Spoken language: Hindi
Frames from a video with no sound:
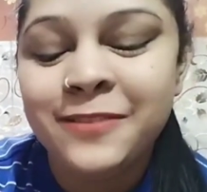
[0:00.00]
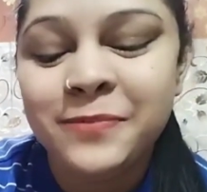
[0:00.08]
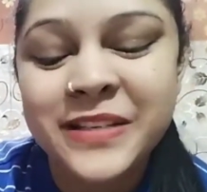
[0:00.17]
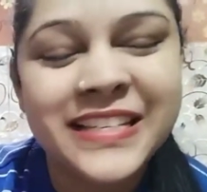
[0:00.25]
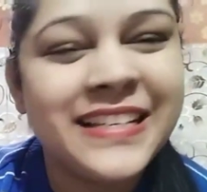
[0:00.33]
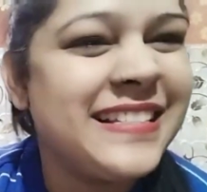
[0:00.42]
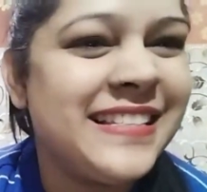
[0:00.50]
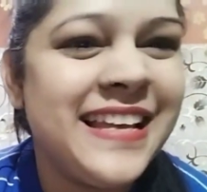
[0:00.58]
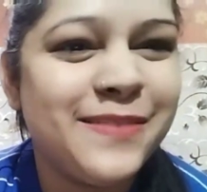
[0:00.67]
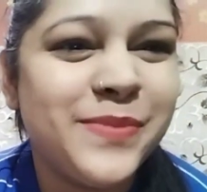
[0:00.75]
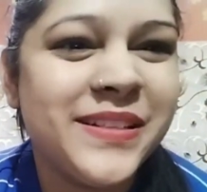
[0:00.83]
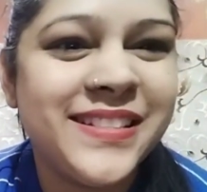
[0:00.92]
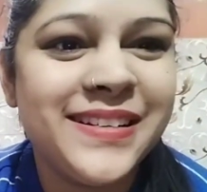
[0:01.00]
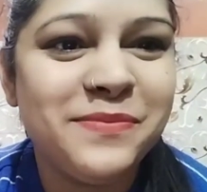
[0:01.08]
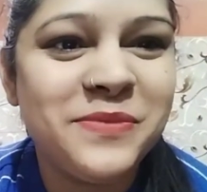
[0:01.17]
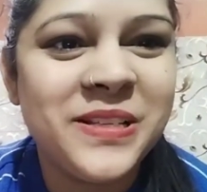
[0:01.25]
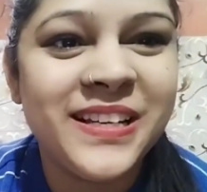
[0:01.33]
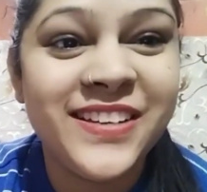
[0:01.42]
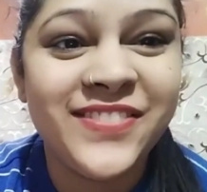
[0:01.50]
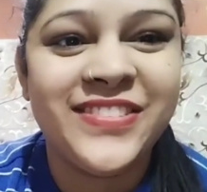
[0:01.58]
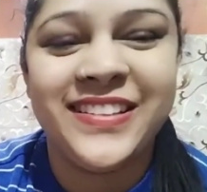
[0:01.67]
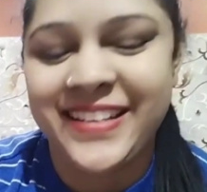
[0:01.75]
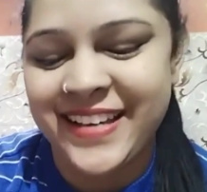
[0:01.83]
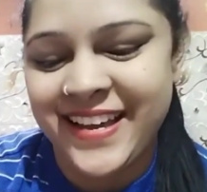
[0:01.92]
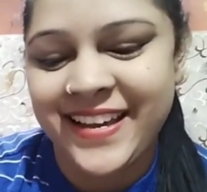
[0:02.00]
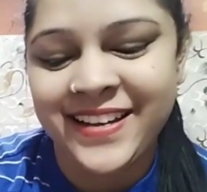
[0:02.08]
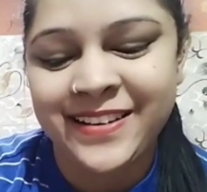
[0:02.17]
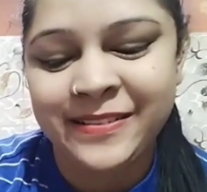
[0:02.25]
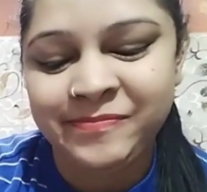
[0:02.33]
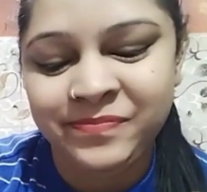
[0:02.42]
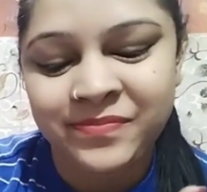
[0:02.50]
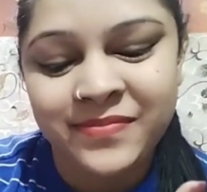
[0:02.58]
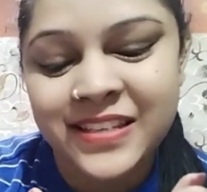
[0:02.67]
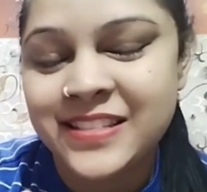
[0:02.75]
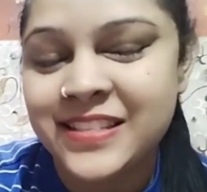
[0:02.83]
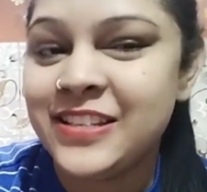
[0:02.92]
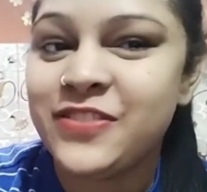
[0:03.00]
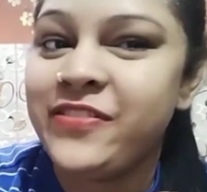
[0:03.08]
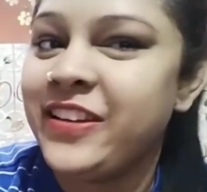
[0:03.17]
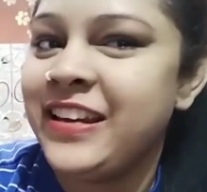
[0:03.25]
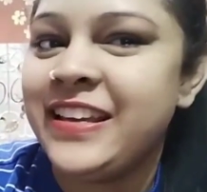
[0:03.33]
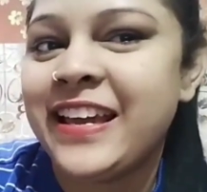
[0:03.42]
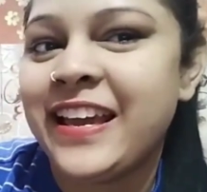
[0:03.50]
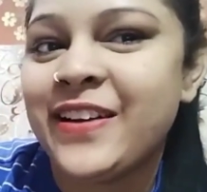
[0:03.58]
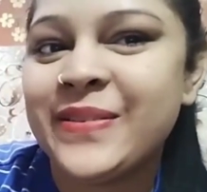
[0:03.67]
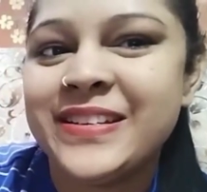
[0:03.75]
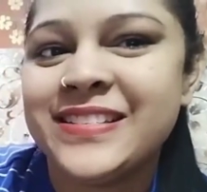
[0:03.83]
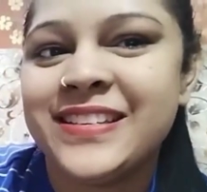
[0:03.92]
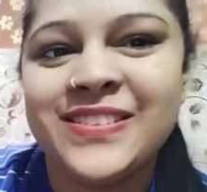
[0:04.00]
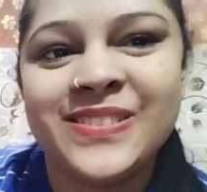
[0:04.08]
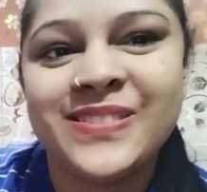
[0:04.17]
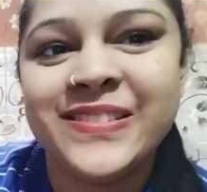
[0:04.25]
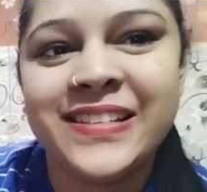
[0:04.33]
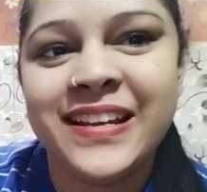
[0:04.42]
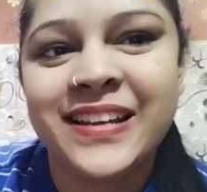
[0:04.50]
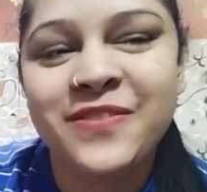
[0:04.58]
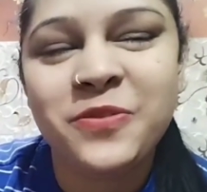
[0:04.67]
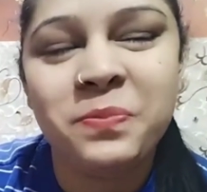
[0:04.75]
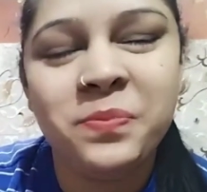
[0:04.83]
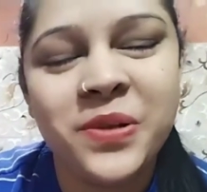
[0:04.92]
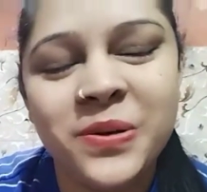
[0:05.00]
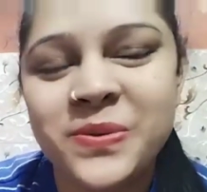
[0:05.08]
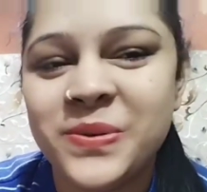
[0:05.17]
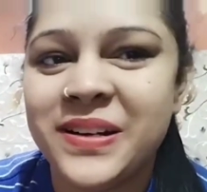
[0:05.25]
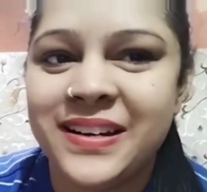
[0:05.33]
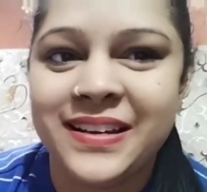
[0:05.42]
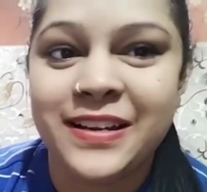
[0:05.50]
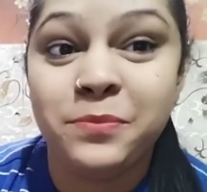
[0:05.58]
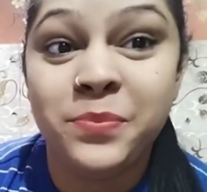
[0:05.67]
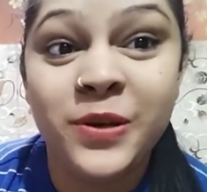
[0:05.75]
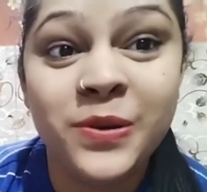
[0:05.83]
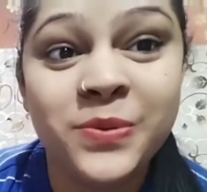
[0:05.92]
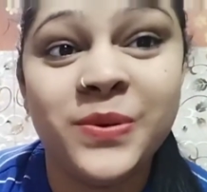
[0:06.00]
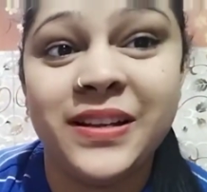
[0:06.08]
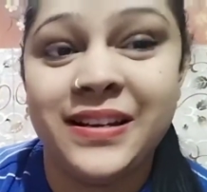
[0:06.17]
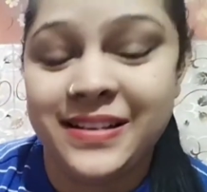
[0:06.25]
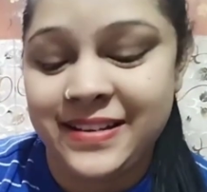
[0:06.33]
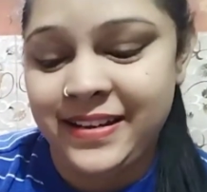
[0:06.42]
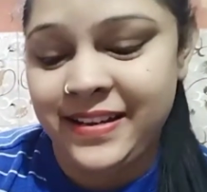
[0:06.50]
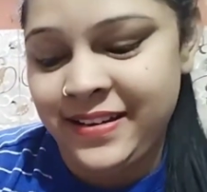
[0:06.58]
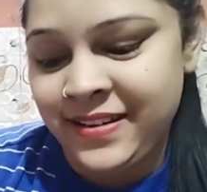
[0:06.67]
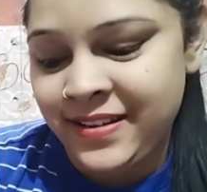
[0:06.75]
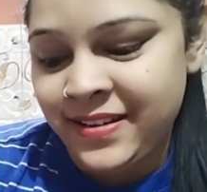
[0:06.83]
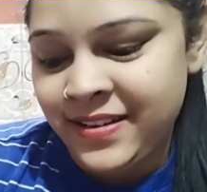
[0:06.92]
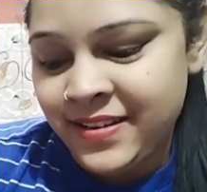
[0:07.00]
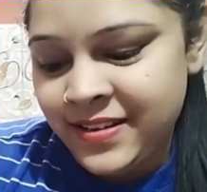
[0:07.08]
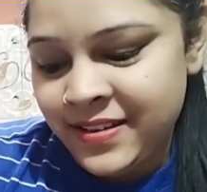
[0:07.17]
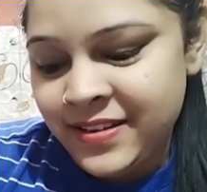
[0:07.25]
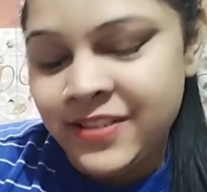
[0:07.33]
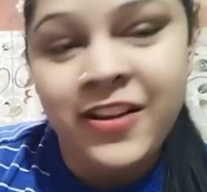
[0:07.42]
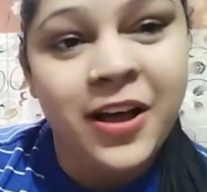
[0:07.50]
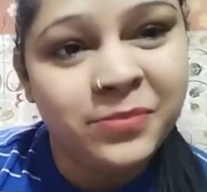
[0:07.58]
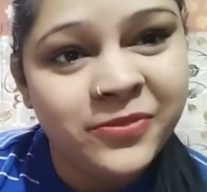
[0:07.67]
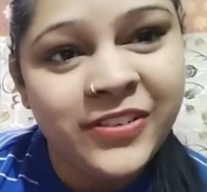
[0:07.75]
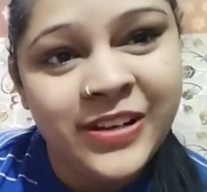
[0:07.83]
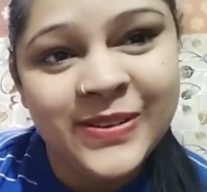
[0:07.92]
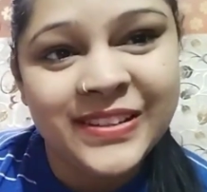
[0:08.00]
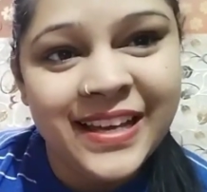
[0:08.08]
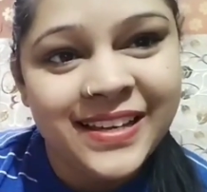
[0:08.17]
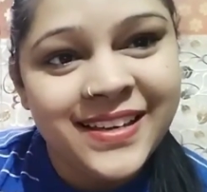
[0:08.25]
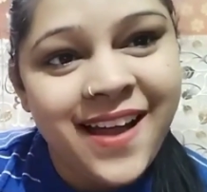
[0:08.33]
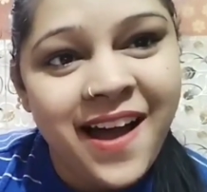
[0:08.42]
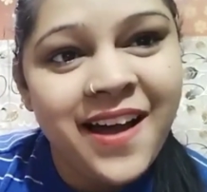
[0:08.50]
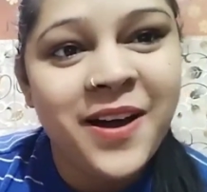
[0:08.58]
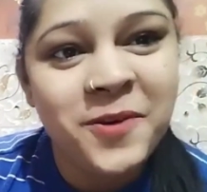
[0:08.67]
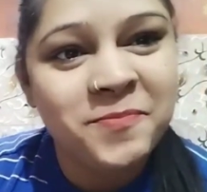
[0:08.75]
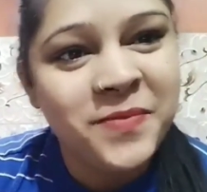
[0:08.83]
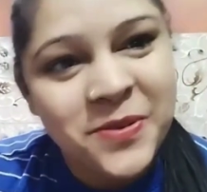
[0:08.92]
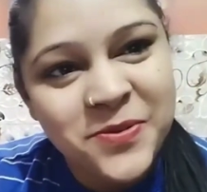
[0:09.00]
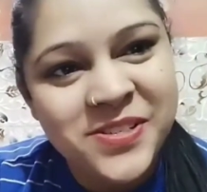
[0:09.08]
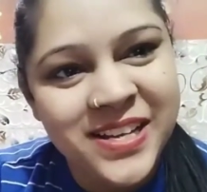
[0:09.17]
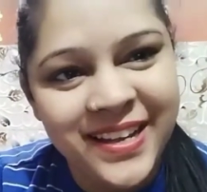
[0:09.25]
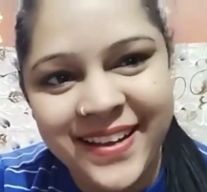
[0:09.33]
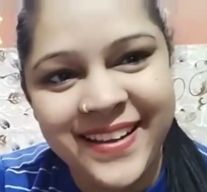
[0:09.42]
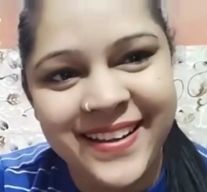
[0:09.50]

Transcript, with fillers: में से किसी एक पर्सन ने मुझे गिफ्ट दिया है इसकी जो फीलिंग है और इसकी जो खुशी है ना वो बिल्कुल अलग है बिल्कुल अलग है अब फील होता है कि हाँ हम भी कुछ हैं